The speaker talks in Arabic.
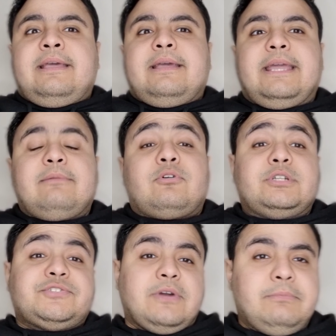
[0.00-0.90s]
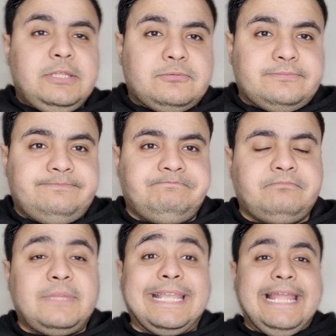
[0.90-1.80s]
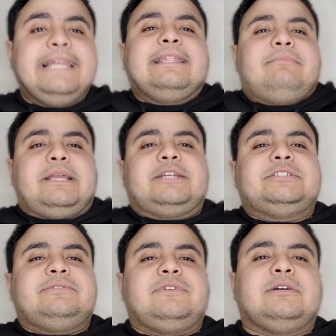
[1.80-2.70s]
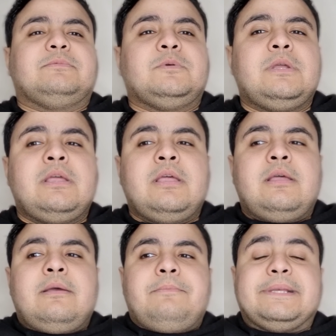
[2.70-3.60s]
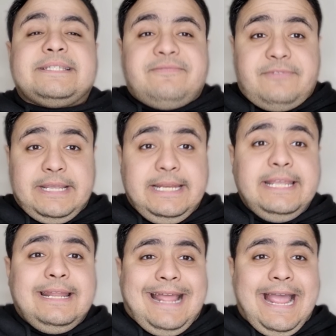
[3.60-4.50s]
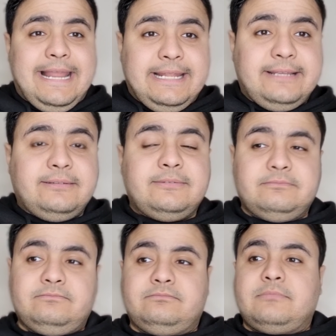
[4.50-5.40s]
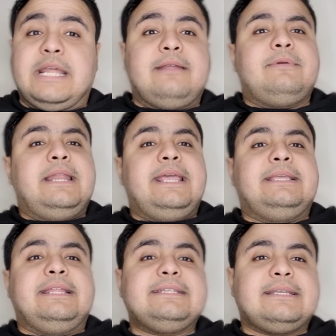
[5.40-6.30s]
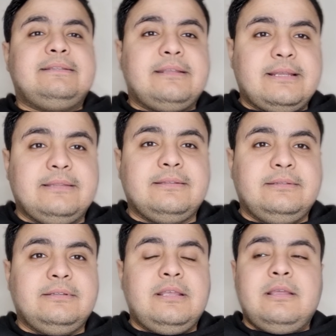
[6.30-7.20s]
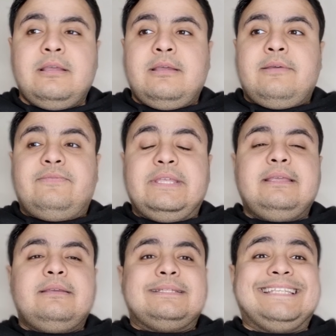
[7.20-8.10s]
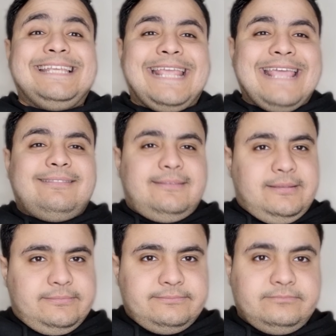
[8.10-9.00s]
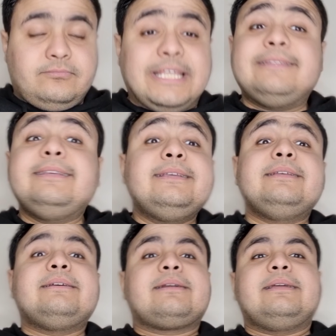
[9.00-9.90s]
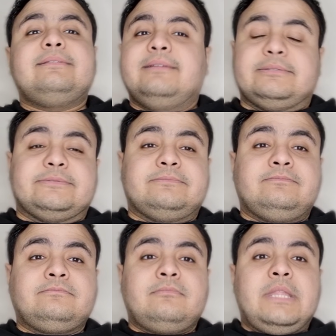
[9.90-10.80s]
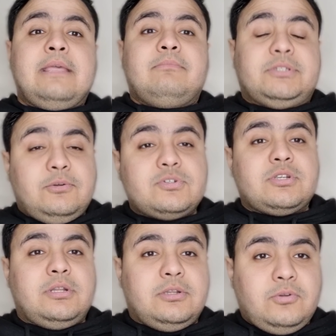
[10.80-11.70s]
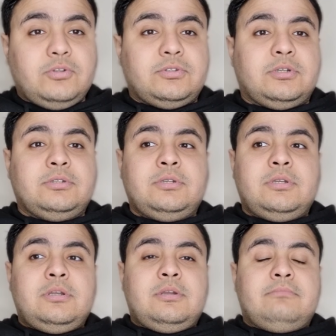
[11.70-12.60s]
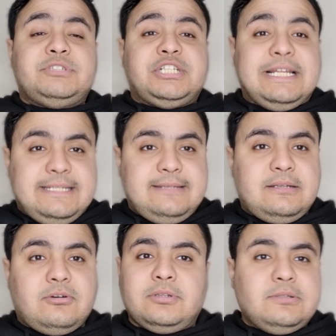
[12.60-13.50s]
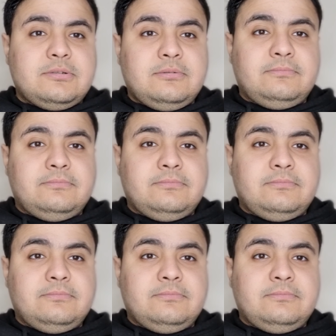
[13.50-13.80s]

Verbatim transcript: احنا مكناش كناش فاهمينه جيلنا ما كانش فاهمه بس فعليا حاليا انا بلاقي ناس كتير جدا في زيجات كتير جدا بتوصل لنقطة مش لذيذة خالص